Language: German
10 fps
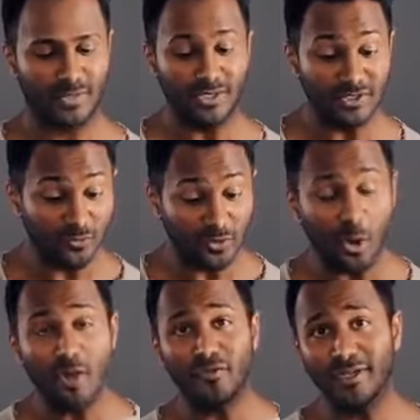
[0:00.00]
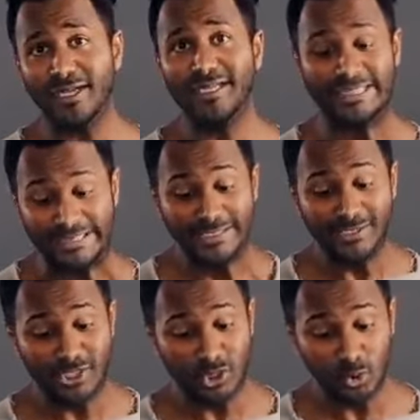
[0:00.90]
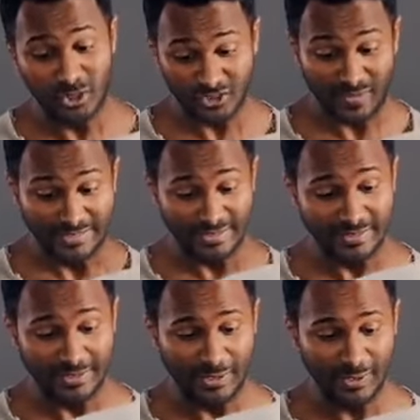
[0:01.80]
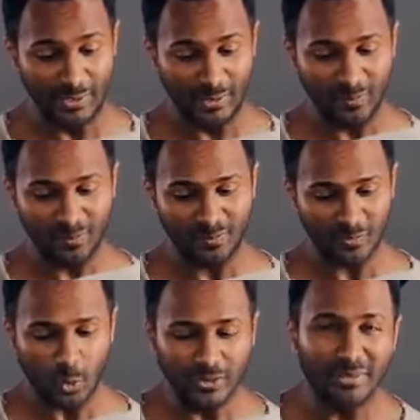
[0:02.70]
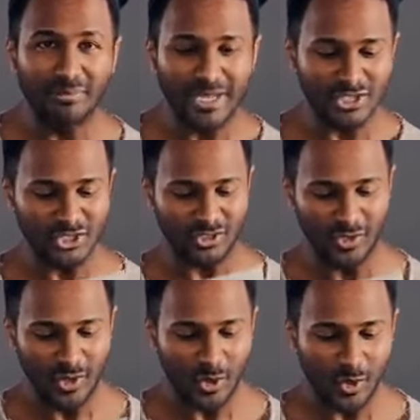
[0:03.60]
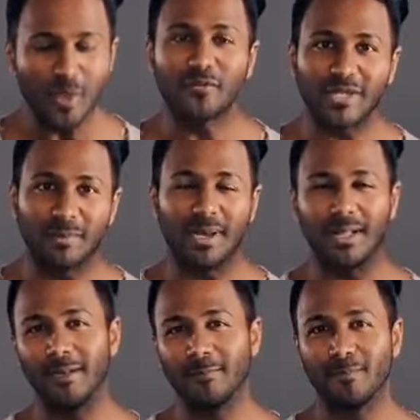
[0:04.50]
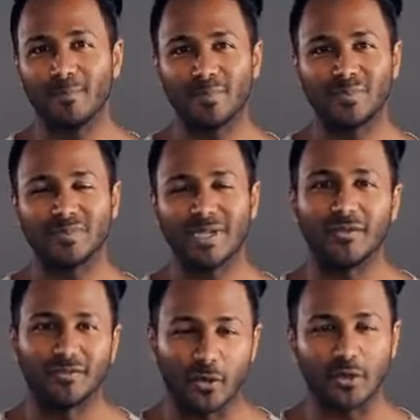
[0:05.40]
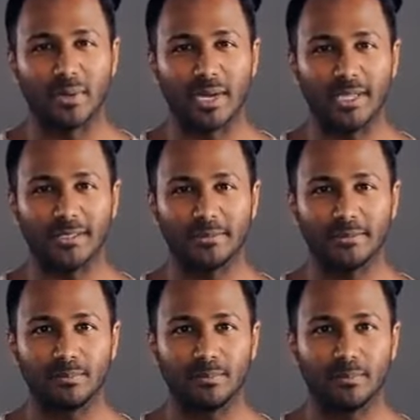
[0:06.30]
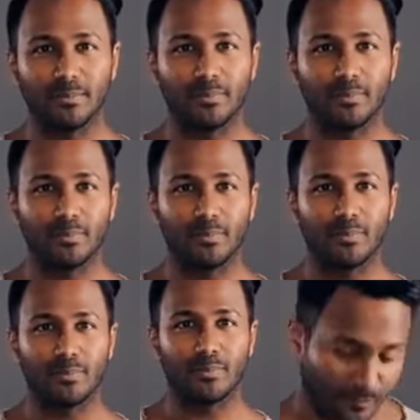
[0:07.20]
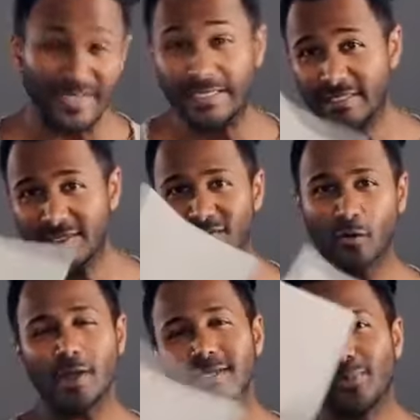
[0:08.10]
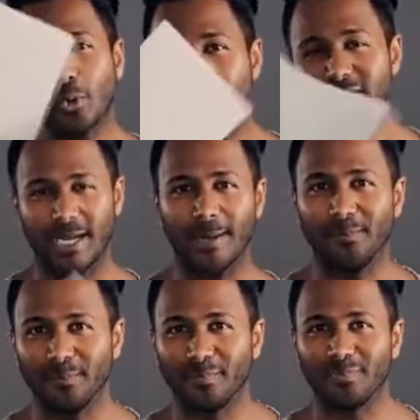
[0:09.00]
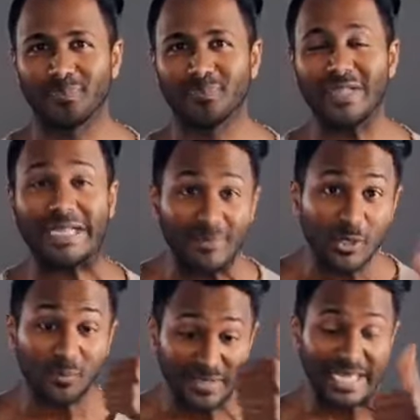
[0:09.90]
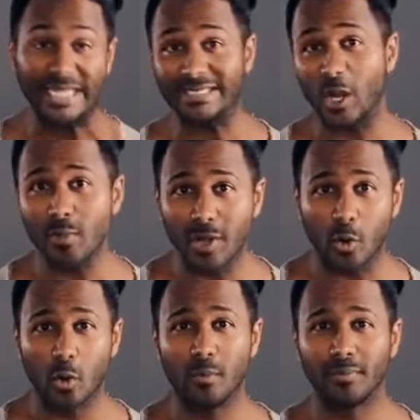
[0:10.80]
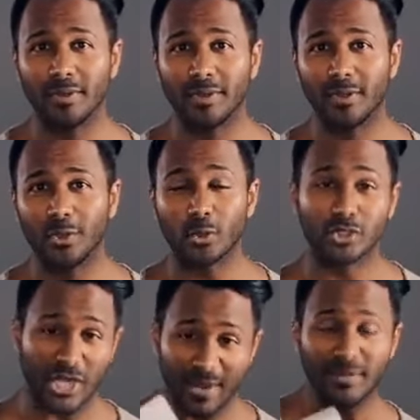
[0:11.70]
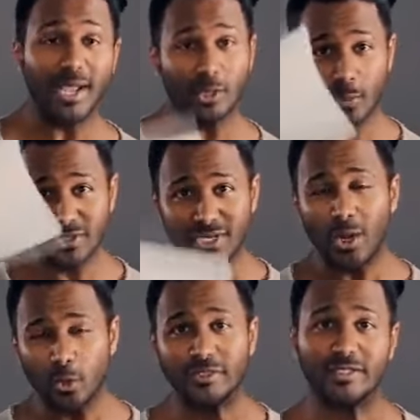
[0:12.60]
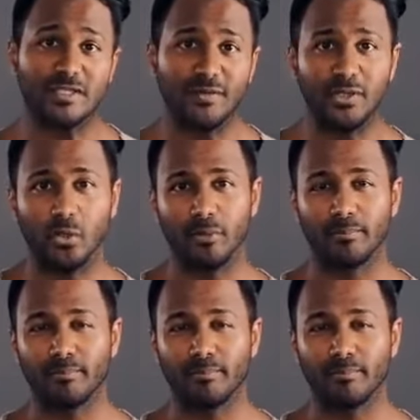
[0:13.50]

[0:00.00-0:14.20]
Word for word: Ich würde häufiger die Schule schwänzen und den Menschen öfter mal eine Freude bereiten. Wenn dich diese Worte berührt haben, dann gib mir doch bitte einen Daumen nach oben und schreib mir einen Kommentar unter dieses Video.